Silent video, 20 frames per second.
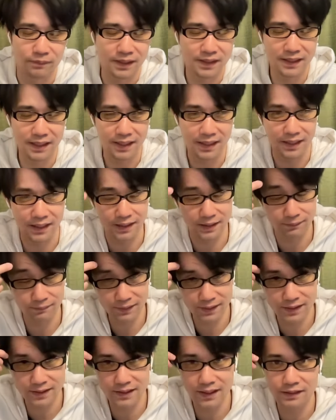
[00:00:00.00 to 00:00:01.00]
また、ま
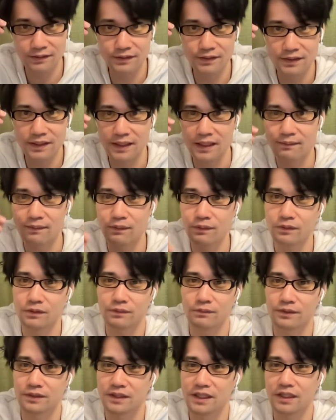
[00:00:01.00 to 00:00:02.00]
た近いうちにね、生放送
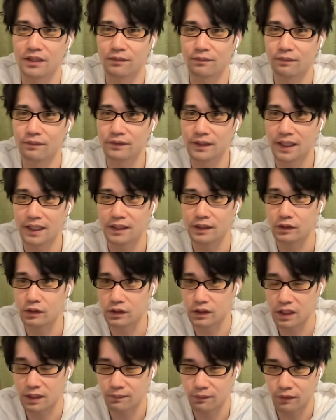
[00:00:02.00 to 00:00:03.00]
もしたいと思うんで、そ
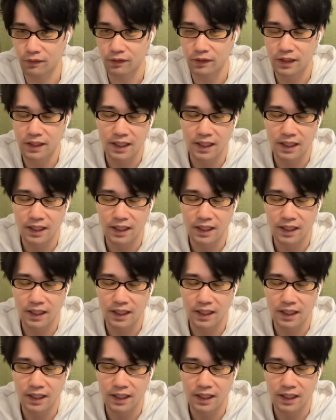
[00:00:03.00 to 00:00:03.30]
ちらも、